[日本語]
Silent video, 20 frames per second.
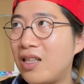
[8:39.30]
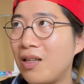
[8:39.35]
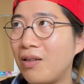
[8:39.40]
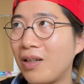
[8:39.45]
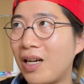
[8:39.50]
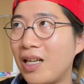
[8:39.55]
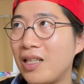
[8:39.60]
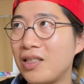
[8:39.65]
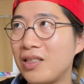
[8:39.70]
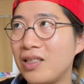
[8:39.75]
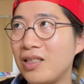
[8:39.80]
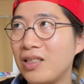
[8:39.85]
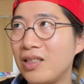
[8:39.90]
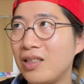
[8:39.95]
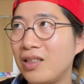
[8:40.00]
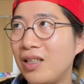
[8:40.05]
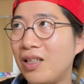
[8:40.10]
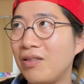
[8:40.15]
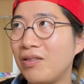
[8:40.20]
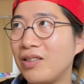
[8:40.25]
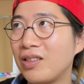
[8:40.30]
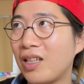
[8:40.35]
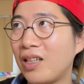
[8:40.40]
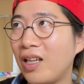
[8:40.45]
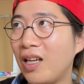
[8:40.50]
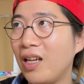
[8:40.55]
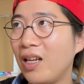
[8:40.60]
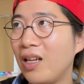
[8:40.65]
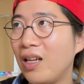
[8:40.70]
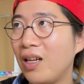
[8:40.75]
てる感じっていうんですか
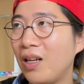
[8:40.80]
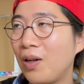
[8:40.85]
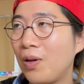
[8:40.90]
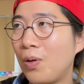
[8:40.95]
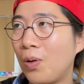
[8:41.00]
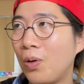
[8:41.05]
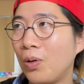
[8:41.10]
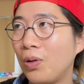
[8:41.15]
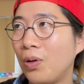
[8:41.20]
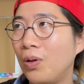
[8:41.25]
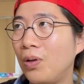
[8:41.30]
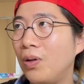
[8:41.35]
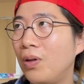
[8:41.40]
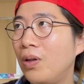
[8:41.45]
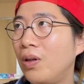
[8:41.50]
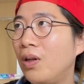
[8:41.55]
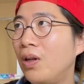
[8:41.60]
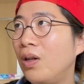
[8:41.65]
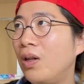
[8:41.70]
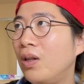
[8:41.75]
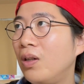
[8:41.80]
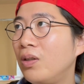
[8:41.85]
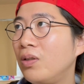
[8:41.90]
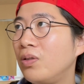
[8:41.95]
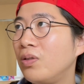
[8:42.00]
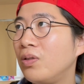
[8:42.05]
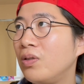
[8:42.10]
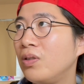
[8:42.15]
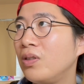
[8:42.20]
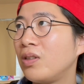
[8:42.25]
ね。ここの。
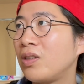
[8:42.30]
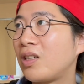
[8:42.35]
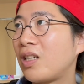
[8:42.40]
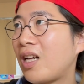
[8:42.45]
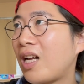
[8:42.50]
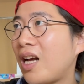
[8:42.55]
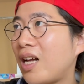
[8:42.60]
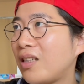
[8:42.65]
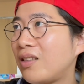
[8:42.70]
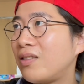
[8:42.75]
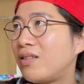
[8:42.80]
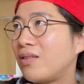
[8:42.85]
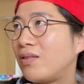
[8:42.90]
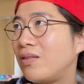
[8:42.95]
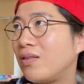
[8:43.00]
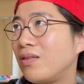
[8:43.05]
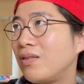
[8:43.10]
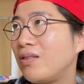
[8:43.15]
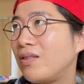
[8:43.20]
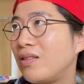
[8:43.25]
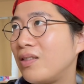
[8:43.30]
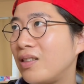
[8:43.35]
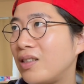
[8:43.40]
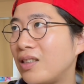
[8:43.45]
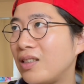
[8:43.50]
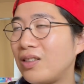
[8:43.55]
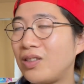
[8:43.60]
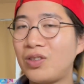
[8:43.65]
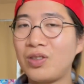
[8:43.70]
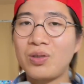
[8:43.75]

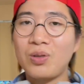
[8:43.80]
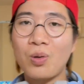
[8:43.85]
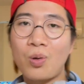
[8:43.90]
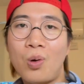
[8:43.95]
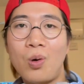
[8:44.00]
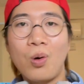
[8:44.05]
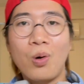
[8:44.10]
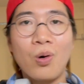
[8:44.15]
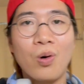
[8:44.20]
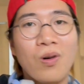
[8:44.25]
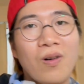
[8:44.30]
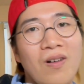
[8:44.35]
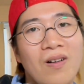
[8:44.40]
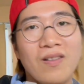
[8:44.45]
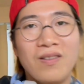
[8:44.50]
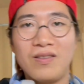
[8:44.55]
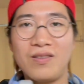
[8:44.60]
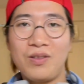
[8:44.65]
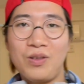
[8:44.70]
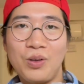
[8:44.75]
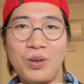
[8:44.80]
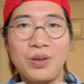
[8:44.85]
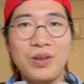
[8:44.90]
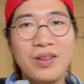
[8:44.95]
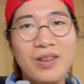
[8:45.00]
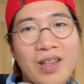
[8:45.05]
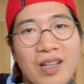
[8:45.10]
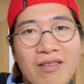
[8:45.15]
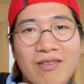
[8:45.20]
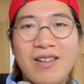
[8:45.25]
カッツツツちょっとこう、
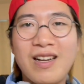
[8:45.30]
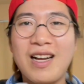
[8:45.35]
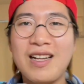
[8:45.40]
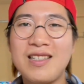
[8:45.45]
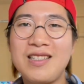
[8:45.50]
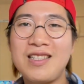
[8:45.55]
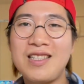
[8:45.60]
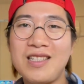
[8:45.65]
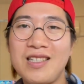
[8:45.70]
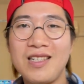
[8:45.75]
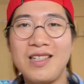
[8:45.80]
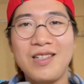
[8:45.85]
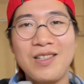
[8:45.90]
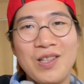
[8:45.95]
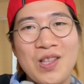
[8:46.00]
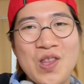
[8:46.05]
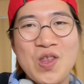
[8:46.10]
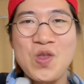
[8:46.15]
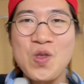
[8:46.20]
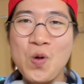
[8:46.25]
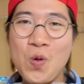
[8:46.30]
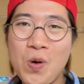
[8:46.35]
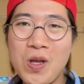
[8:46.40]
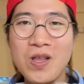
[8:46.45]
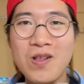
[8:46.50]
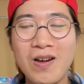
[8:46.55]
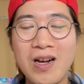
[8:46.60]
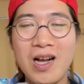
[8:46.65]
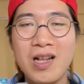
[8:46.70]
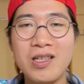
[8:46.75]
乗ってる感じ
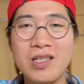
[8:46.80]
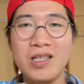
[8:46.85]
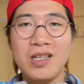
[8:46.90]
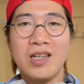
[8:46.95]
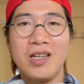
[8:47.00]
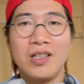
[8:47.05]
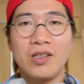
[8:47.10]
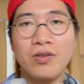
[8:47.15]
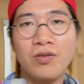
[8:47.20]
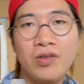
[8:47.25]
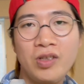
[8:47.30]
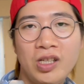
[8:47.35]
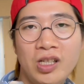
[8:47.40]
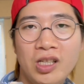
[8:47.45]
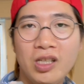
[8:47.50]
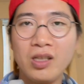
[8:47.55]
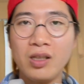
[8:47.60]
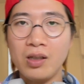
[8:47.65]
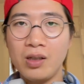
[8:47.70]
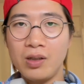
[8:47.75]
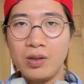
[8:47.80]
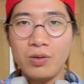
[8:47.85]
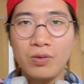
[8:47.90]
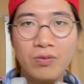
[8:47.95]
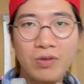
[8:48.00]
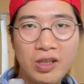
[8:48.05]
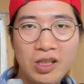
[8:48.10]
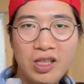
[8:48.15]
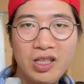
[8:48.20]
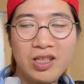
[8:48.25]
ノリの感じウィーン、
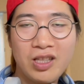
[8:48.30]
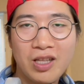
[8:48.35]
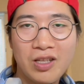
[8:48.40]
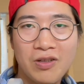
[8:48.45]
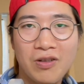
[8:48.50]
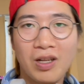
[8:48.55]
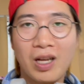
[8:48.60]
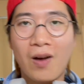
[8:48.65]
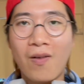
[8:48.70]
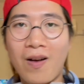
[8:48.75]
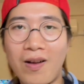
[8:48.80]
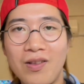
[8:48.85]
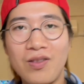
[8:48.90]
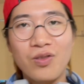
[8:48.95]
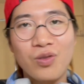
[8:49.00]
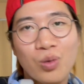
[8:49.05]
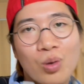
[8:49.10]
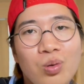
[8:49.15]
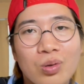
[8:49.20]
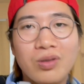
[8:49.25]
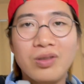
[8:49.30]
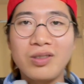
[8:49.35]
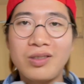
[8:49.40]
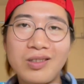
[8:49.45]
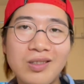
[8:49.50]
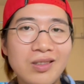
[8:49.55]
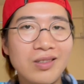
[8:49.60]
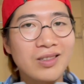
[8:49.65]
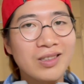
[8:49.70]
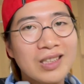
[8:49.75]
ウィーンっていうよりかは、
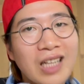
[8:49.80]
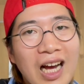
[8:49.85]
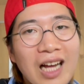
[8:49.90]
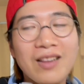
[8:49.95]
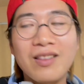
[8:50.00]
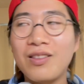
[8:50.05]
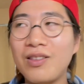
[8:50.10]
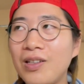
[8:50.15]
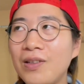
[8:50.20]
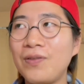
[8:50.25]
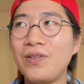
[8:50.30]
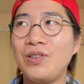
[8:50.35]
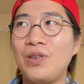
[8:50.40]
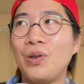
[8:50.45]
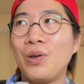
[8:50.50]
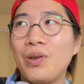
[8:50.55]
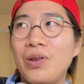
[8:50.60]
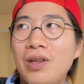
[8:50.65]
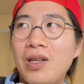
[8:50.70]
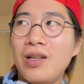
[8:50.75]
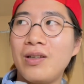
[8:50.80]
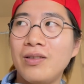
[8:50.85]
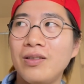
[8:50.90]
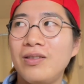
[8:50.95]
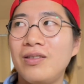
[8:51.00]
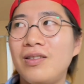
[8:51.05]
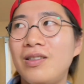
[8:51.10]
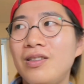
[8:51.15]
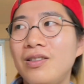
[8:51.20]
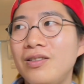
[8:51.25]
トゥトゥツツガっていう風に乗ってるっ
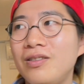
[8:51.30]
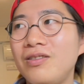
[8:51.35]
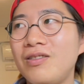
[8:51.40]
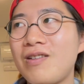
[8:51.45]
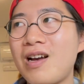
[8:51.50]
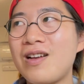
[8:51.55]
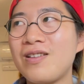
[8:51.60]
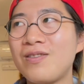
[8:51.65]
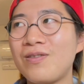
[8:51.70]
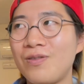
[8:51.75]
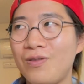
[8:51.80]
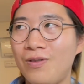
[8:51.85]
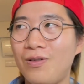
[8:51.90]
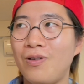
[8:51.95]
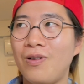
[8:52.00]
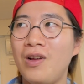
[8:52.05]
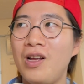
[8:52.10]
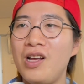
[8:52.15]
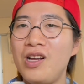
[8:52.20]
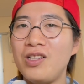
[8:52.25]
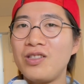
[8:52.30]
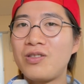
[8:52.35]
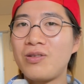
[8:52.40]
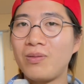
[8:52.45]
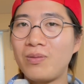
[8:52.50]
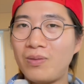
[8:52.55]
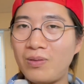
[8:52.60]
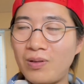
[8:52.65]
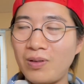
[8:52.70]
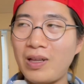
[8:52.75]
ていうニュアンスを、
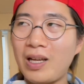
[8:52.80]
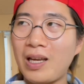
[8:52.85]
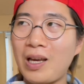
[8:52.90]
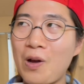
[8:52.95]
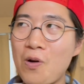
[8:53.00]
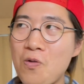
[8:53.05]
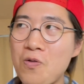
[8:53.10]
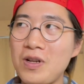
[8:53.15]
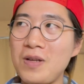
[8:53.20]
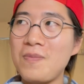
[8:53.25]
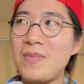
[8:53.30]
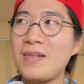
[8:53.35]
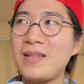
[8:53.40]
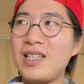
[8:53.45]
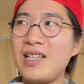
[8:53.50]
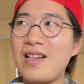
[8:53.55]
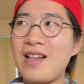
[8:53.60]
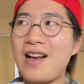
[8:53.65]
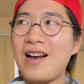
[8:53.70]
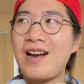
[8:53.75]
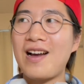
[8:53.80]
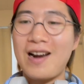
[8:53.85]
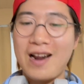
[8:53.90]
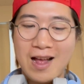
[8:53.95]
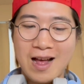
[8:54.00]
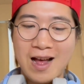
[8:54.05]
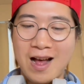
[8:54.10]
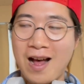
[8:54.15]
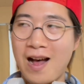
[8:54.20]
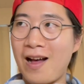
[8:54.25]
ちょっとだけ織り交ぜなが
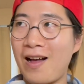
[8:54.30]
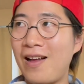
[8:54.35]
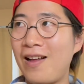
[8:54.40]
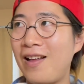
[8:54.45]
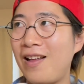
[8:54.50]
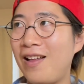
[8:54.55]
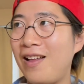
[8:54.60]
ら、